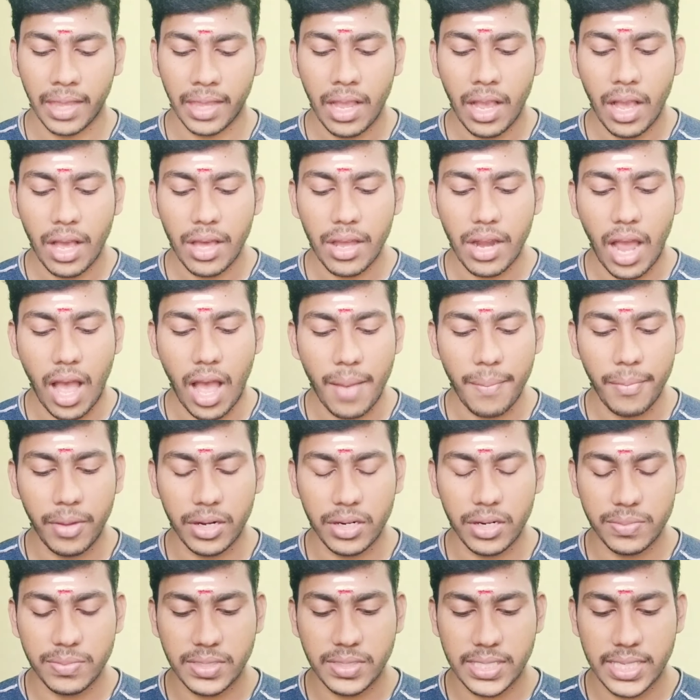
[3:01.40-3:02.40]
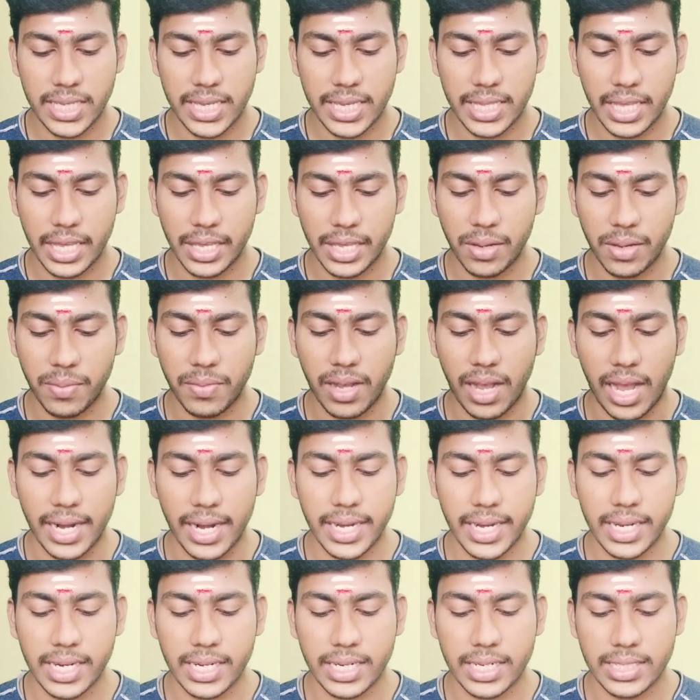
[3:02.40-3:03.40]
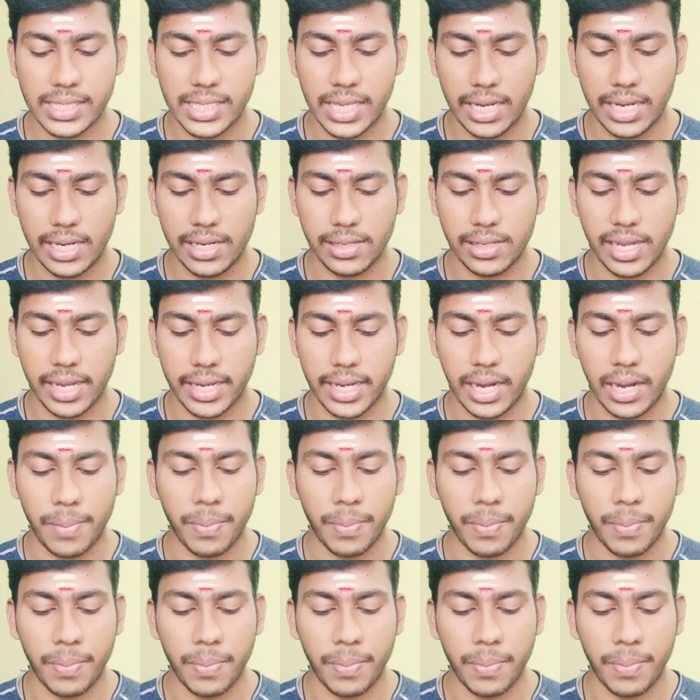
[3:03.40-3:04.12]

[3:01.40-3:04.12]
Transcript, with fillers: ராமனும் சீதையும் காட்டிற்கு செல்லுகையில்